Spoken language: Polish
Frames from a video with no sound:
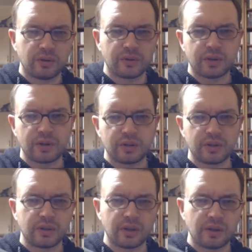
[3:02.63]
on recherche
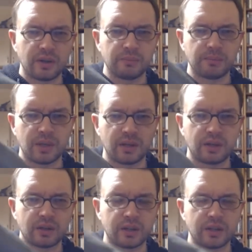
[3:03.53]
de
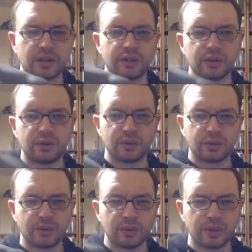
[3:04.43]
calamar, czyli
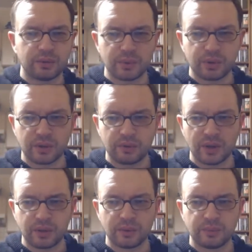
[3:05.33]
nurkuję w
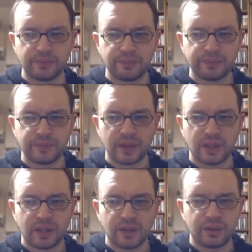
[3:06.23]
poszukiwaniu
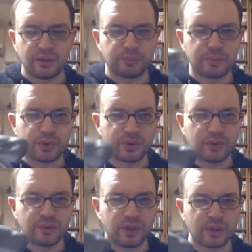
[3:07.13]
e, w
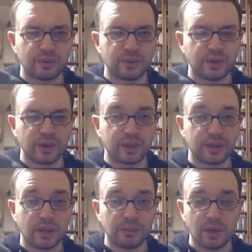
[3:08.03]
poszukiwaniu e,
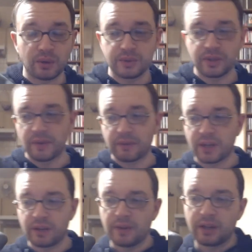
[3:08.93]
kalmarów. Nie mam
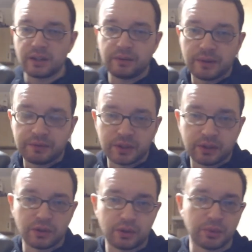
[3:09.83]
kalmara, mam
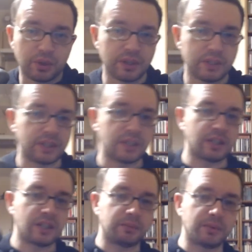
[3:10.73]
tylko ośmiornicę,
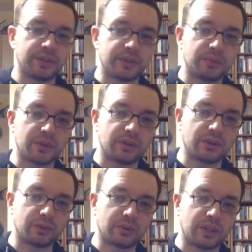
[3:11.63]
ale powiedzmy, że
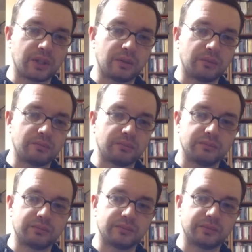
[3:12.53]
on tutaj ją
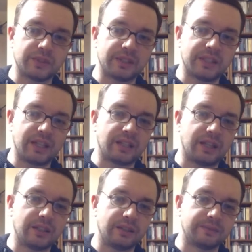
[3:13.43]
zjada,
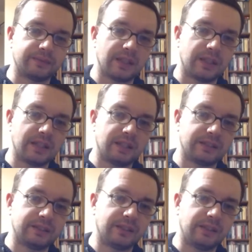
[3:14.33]
nie?
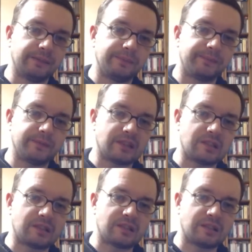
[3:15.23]
O.
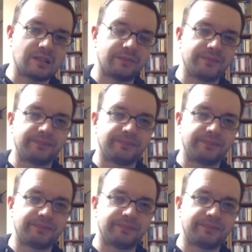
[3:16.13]
Arr.